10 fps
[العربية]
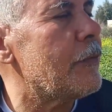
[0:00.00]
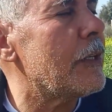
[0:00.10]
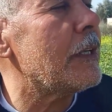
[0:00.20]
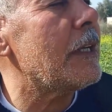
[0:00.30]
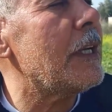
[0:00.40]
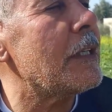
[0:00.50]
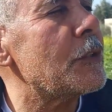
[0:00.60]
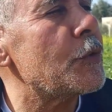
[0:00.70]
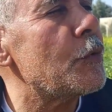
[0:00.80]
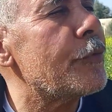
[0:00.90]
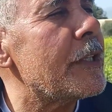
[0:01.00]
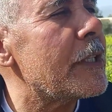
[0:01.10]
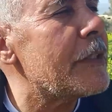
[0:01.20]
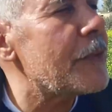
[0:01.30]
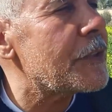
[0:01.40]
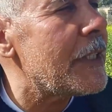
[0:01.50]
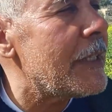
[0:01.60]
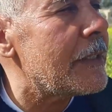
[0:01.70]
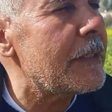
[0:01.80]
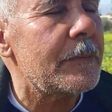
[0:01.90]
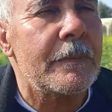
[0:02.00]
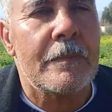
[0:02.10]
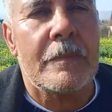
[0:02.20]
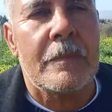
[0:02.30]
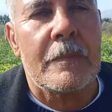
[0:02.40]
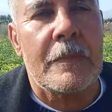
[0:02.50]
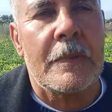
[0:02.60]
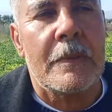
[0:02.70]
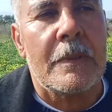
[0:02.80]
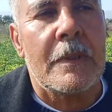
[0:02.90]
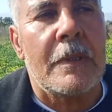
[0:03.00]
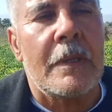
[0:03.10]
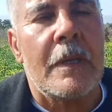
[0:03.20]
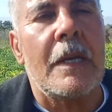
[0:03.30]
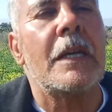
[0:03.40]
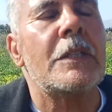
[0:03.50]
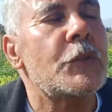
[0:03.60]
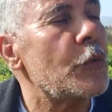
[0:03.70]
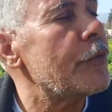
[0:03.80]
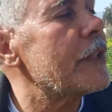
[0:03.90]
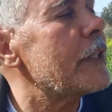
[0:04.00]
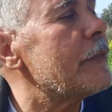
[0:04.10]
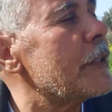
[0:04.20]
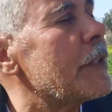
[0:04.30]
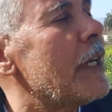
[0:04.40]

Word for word: الفلاح هاك تشوف فيه كيفاش يعاني هاك تشوف فيه كيفاش